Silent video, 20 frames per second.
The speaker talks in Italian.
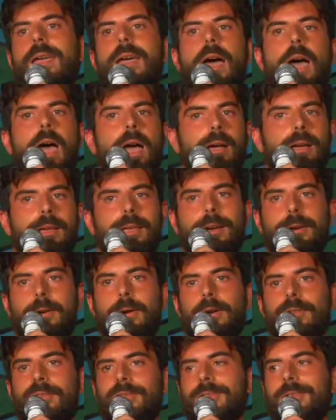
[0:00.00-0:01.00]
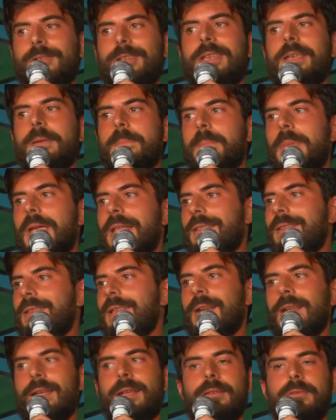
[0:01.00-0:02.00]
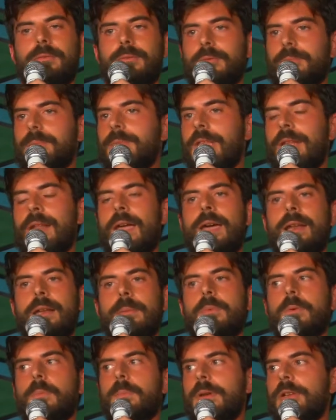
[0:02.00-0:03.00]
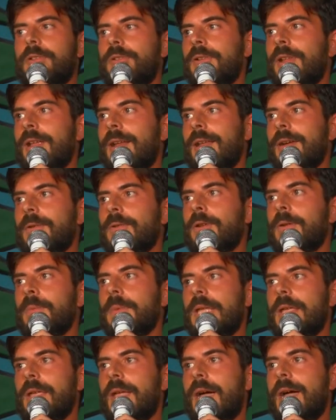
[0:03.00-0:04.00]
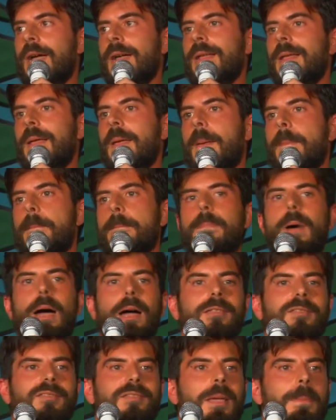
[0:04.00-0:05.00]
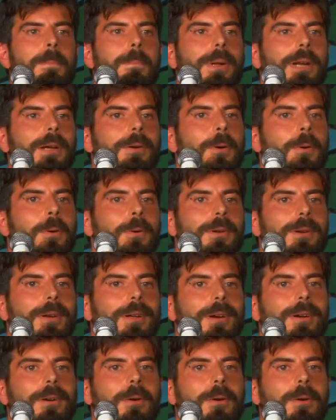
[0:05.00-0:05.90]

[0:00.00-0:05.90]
anche a costo di mettere denari pubblici nell'economia, ma sempre con